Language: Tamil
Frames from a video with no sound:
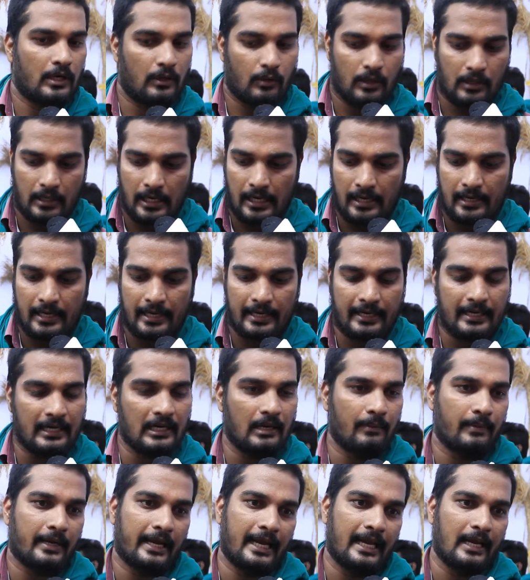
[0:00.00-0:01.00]
ஒரு
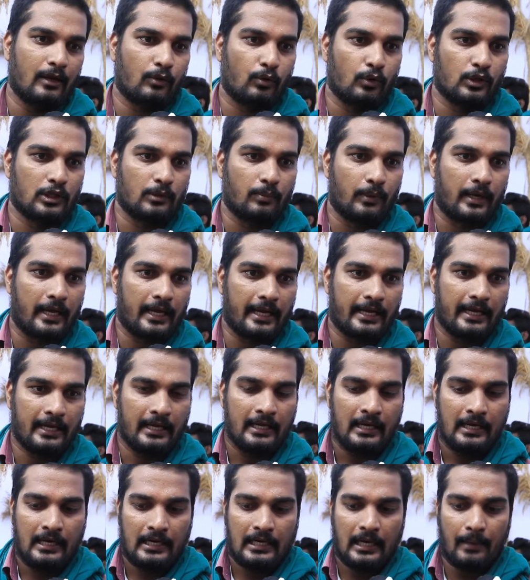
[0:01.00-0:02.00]
நெல்றாங்கன்னா நம்ம கையில் கொடுத்துட்டு போனாங்க
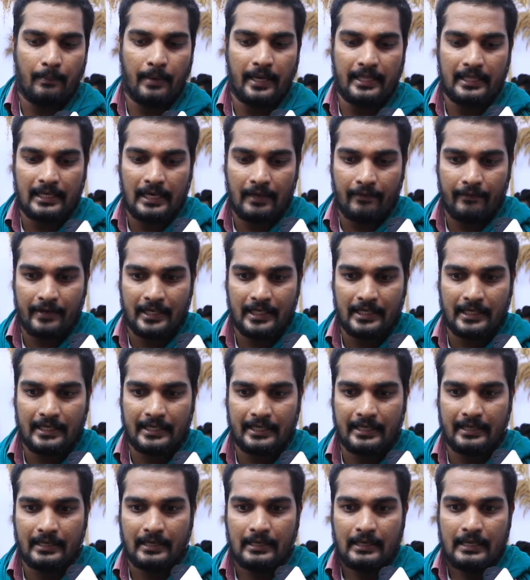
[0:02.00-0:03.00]
நம்ம அதெல்லாம்
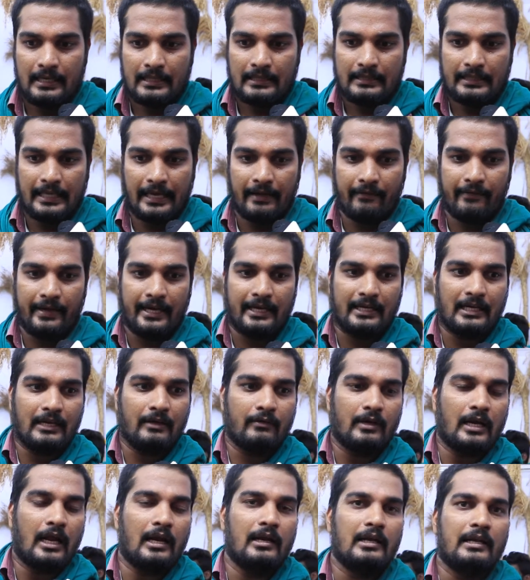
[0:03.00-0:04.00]
விட்டுட்டு தேவையற்ற
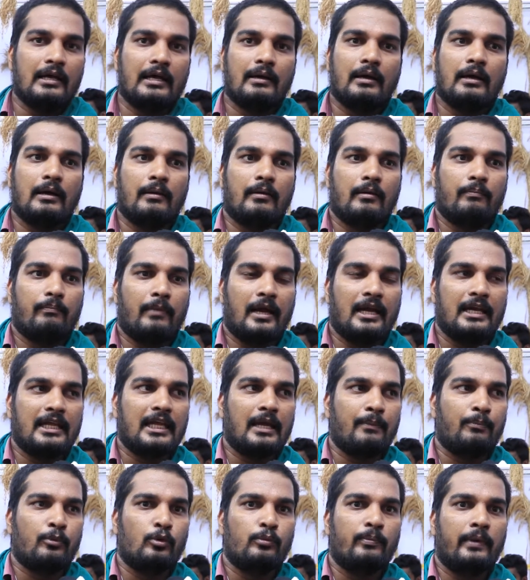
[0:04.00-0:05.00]
நல்ல
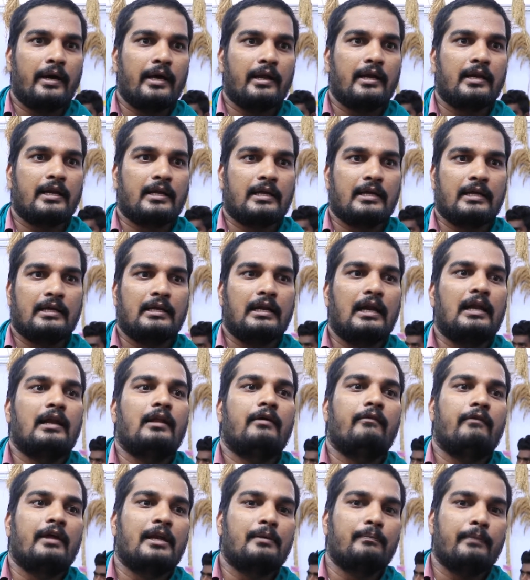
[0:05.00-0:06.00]
மல்லிகைப்பூ மாதிரி இருக்குது நல்ல
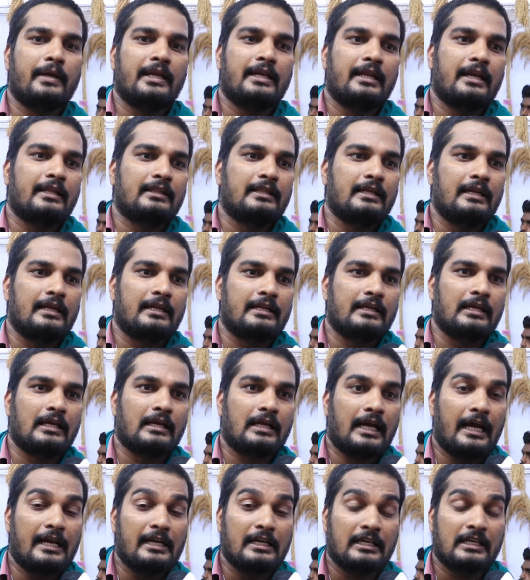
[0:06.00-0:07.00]
வெண்மை நிறத்தில்
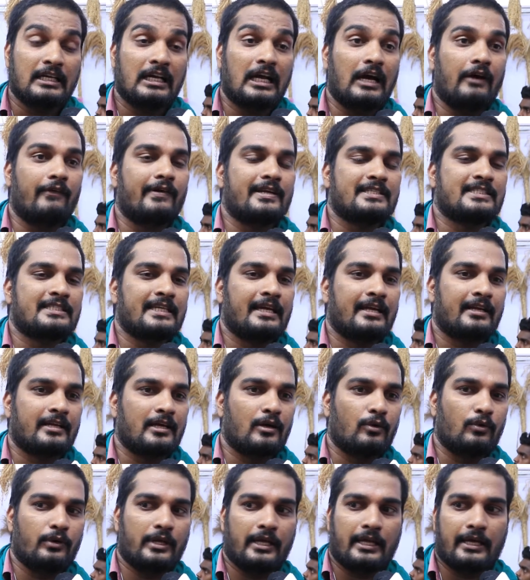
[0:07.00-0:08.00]
இருக்குது கண்ணுக்கு கவர்ச்சியாக
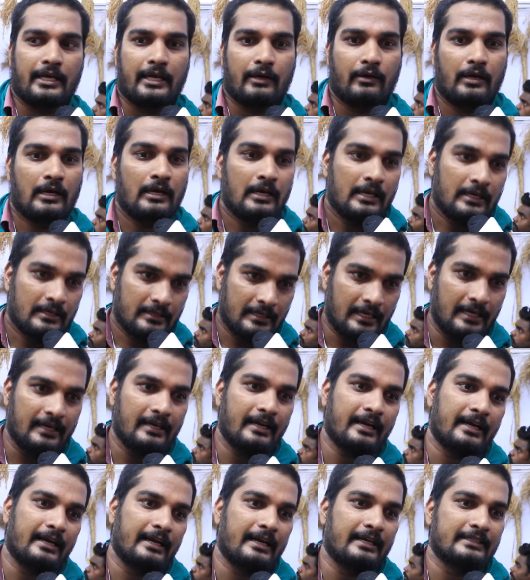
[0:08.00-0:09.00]
இருக்கக்கூடிய நெல்
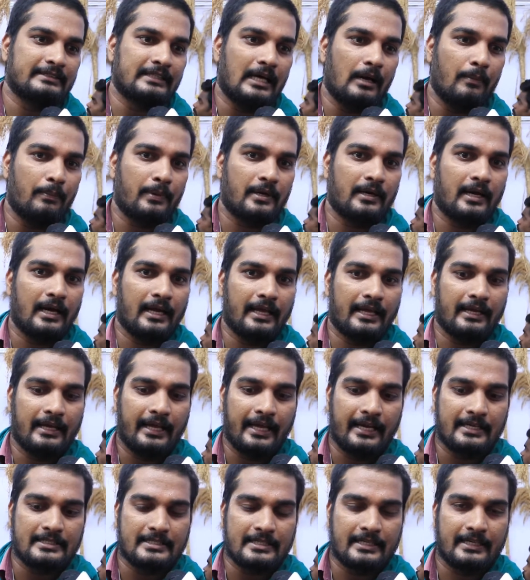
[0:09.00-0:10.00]
ரகங்களை சாப்பிட்றனால என்ன
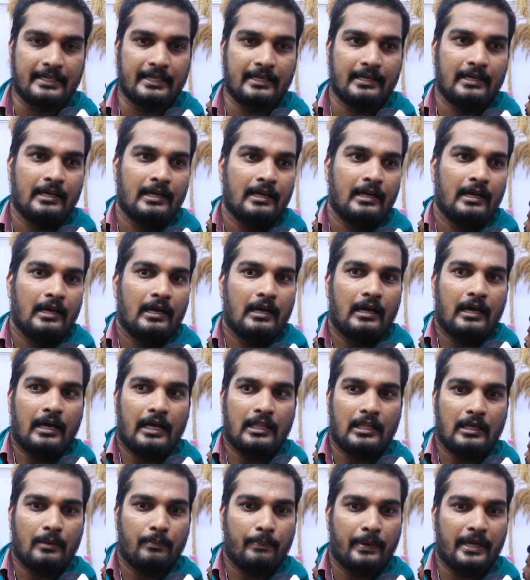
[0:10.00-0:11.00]
ஆயிடுச்சு
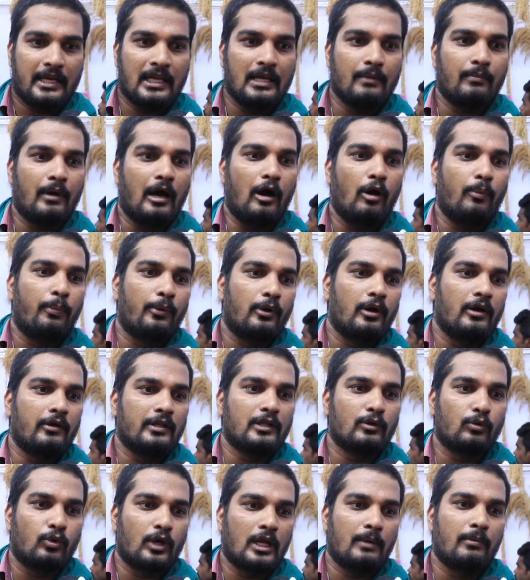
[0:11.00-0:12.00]
அது பெரிய மாவுப்பொருள்
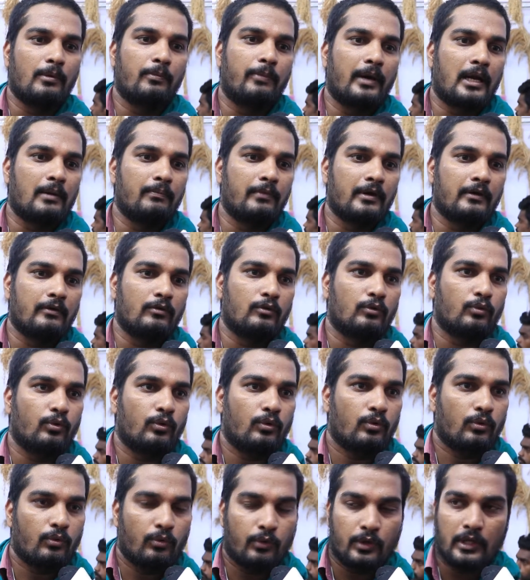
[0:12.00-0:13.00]
வந்து உடம்பு பருமன்
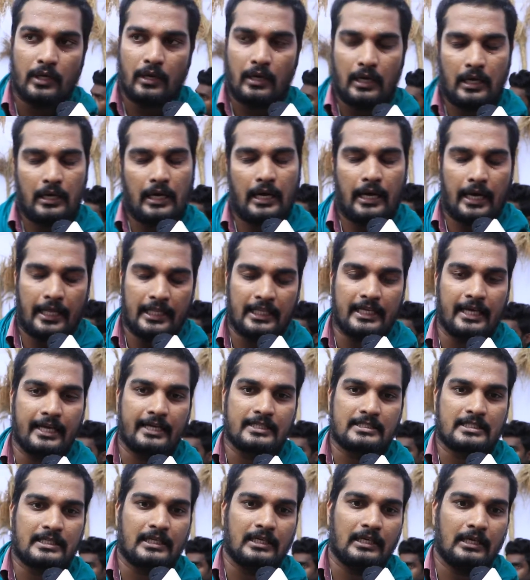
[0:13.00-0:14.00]

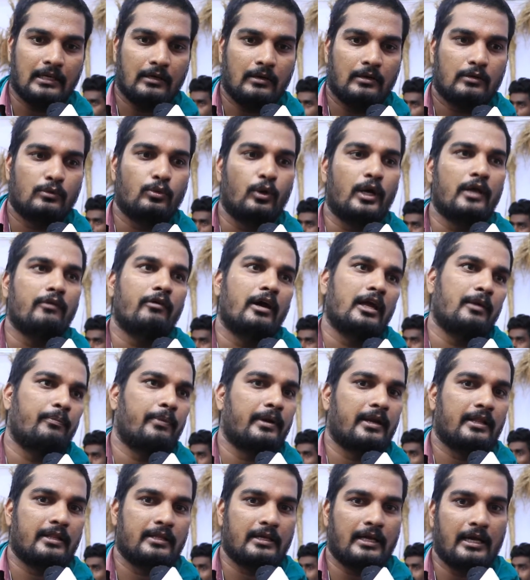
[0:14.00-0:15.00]
அதிகரித்து
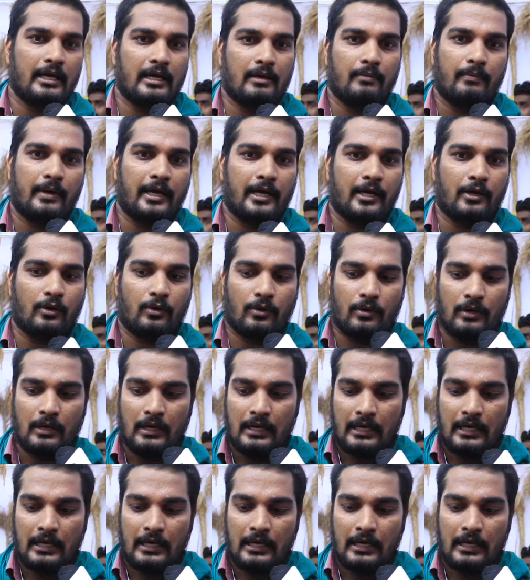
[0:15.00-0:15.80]
நோய்வாய்ப்படுறதுக்காக மாறிட்டோம்